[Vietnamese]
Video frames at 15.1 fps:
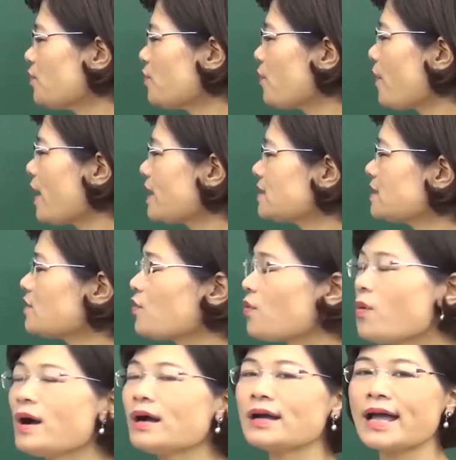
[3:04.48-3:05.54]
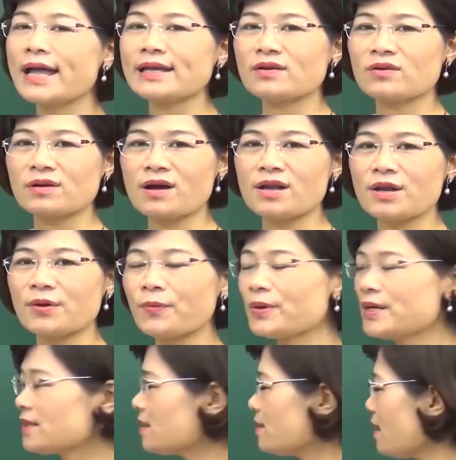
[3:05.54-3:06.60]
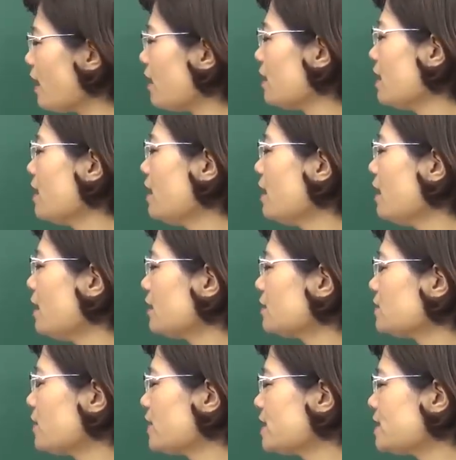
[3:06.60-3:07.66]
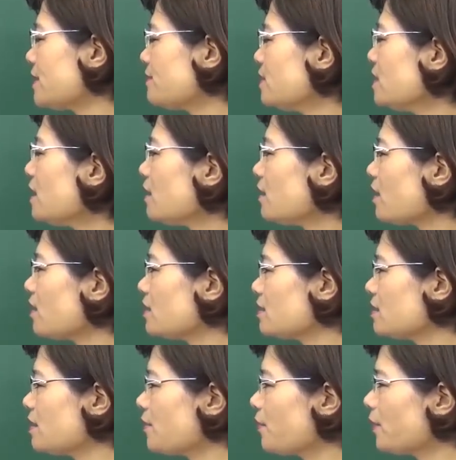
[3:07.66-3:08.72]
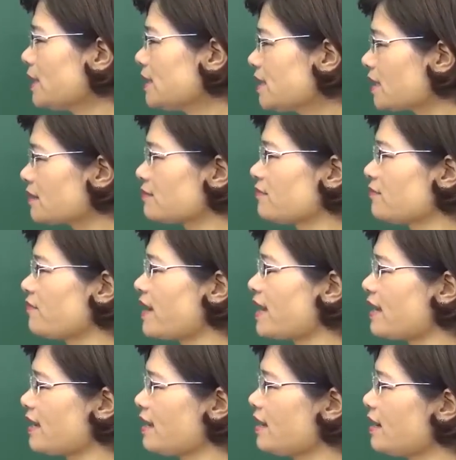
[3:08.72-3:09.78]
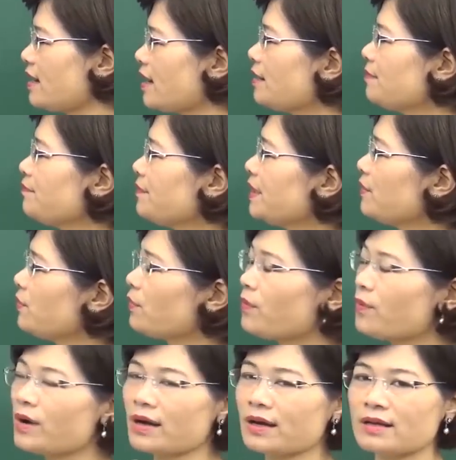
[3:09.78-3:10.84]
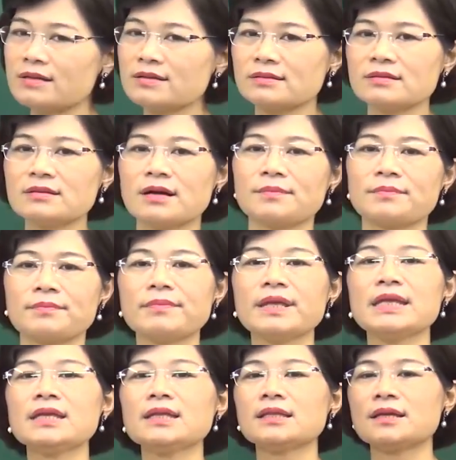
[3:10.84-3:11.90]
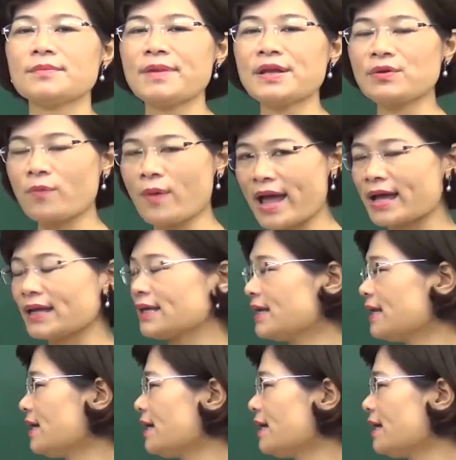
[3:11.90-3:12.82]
Trung Hoa Dân Quốc hay còn gọi là quân tưởng. Rồi trong nước còn lực lượng quân Nhật và âm mưu của cái lực lượng Mỹ từ bên ngoài.